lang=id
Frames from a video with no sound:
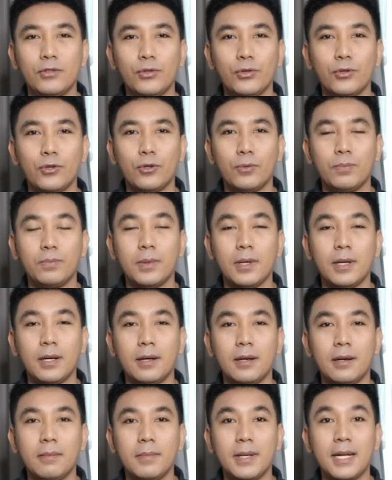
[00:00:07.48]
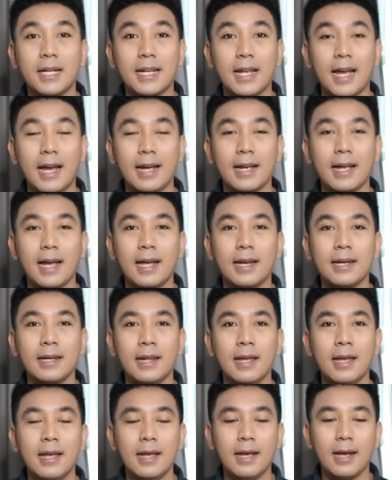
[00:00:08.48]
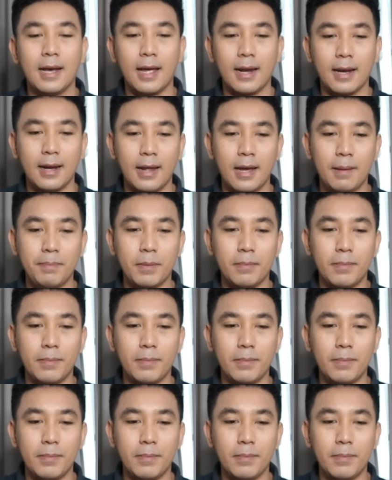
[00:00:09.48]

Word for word: yang cukup uh, menegangkan karena